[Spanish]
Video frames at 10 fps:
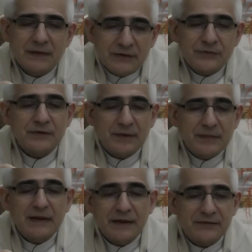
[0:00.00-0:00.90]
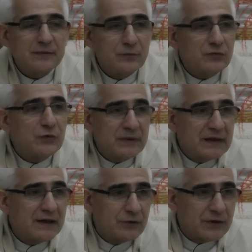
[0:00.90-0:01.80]
Eso también le hace mucho
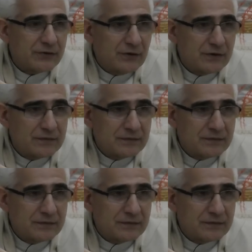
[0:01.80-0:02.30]
bien al corazón.